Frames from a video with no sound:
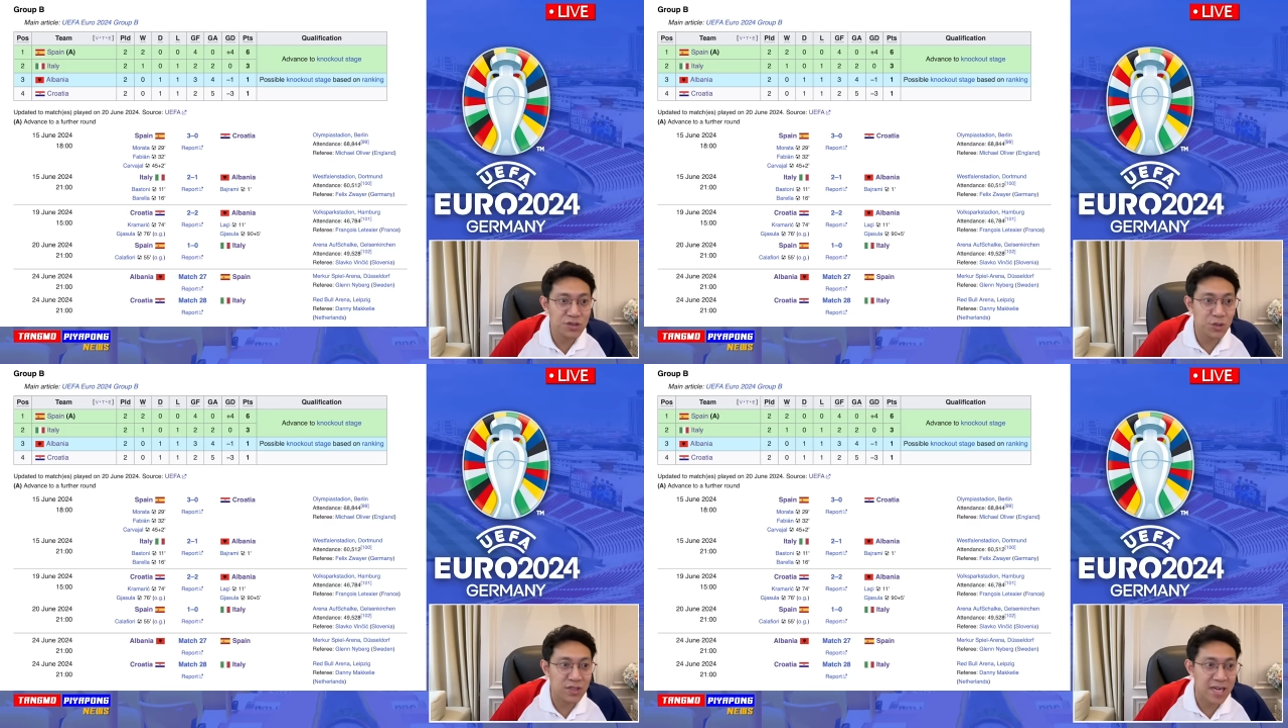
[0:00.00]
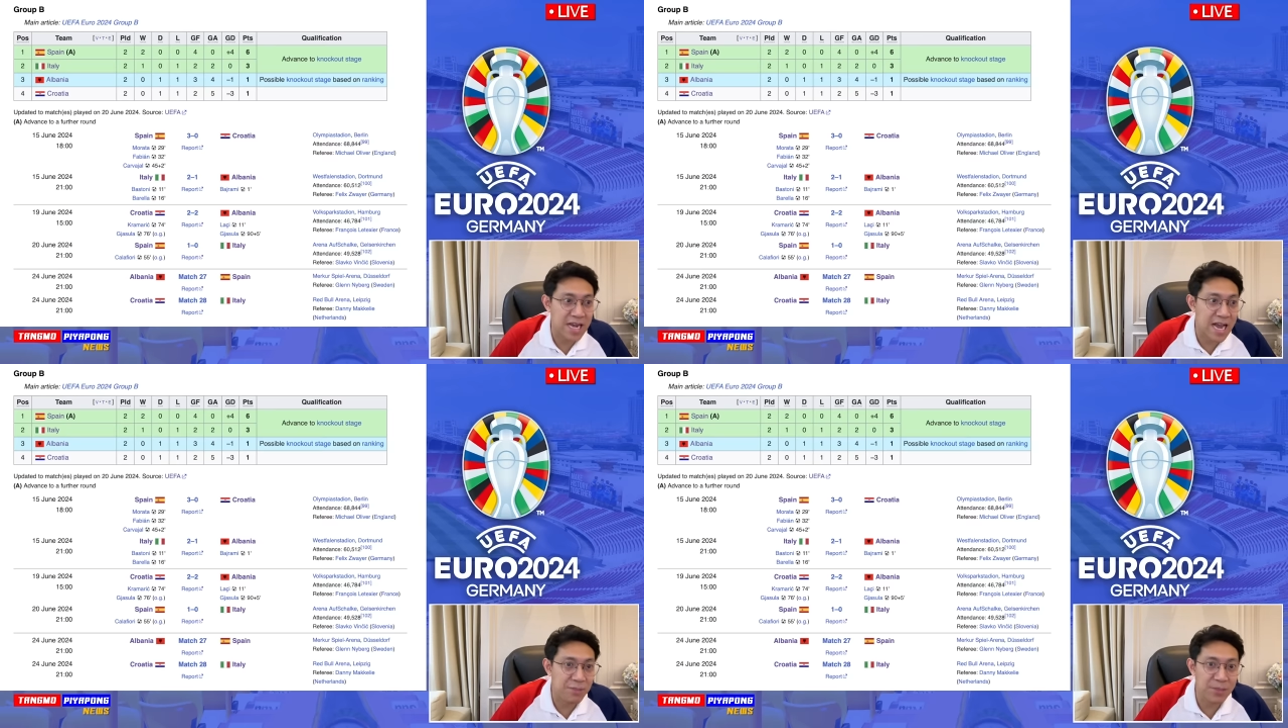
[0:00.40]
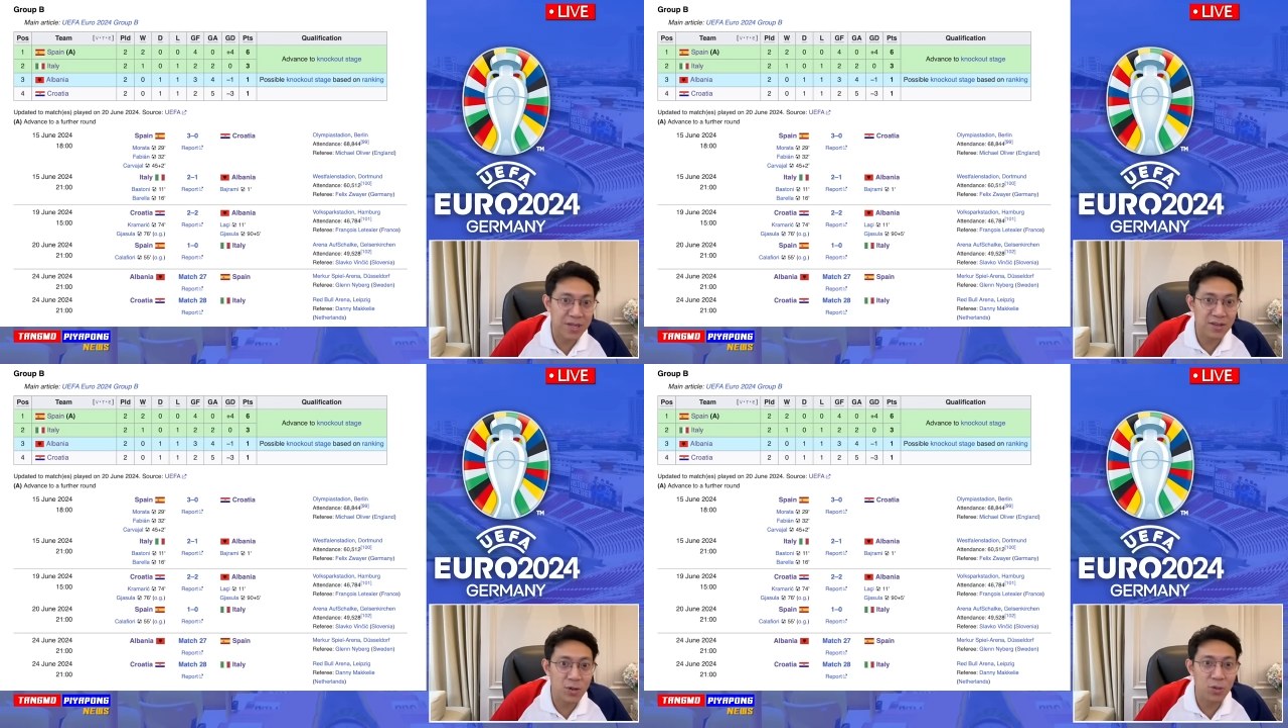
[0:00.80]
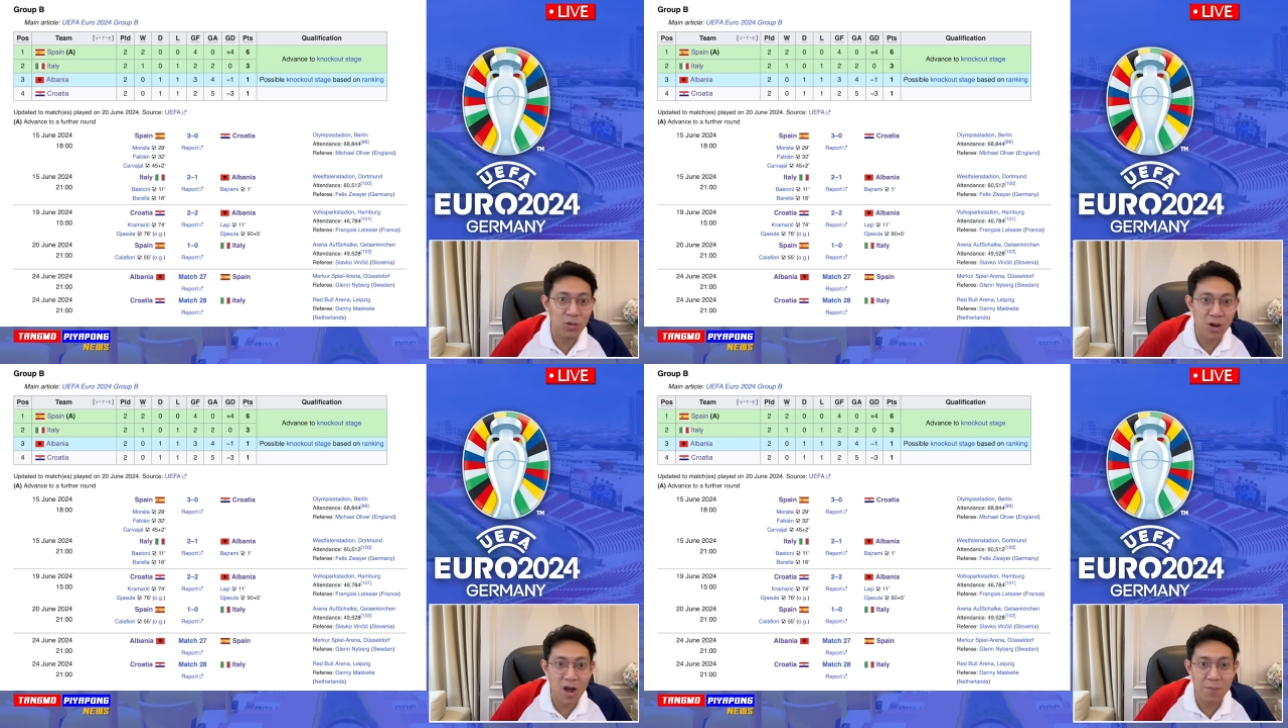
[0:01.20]
สุดๆในการพลิกตก
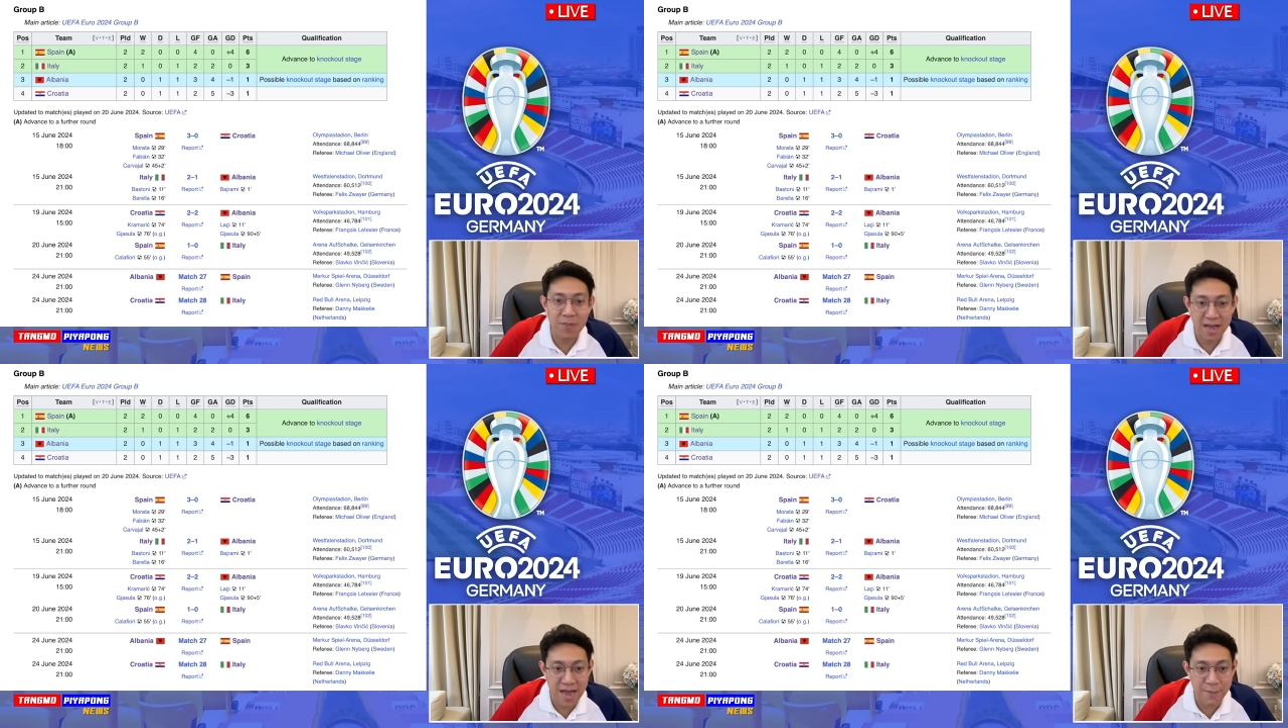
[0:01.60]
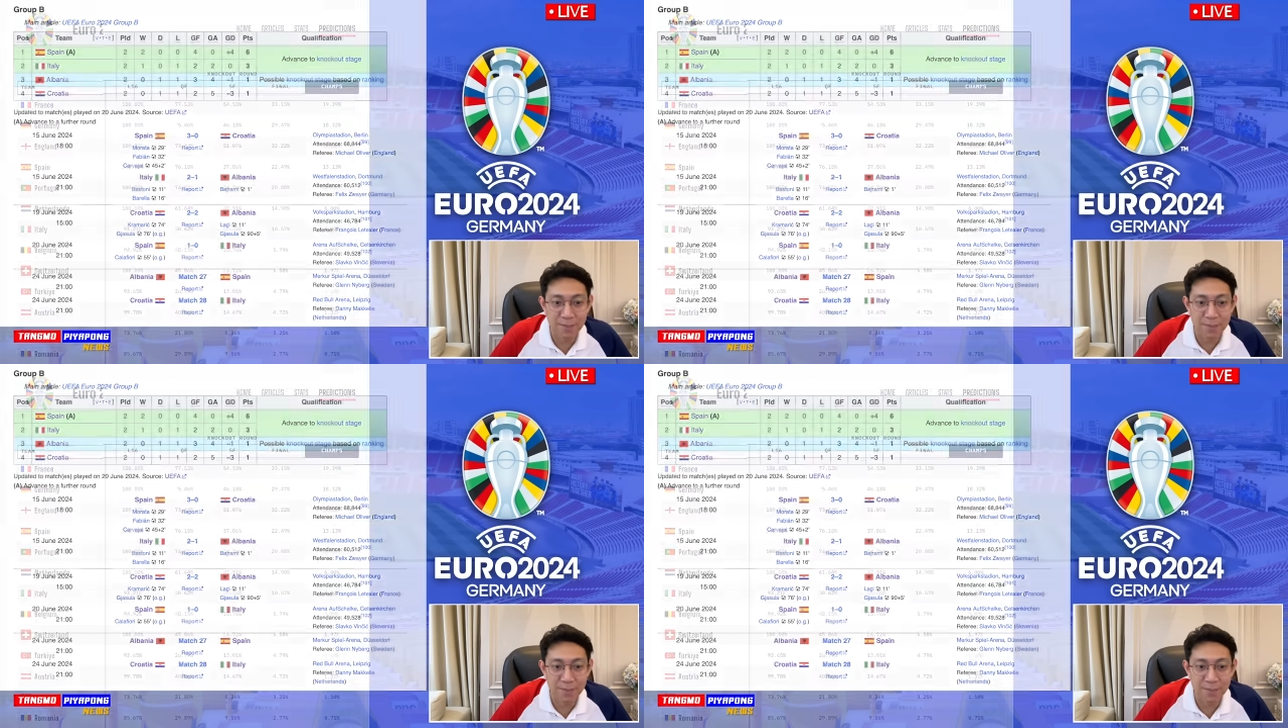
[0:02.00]
รอบนะครับ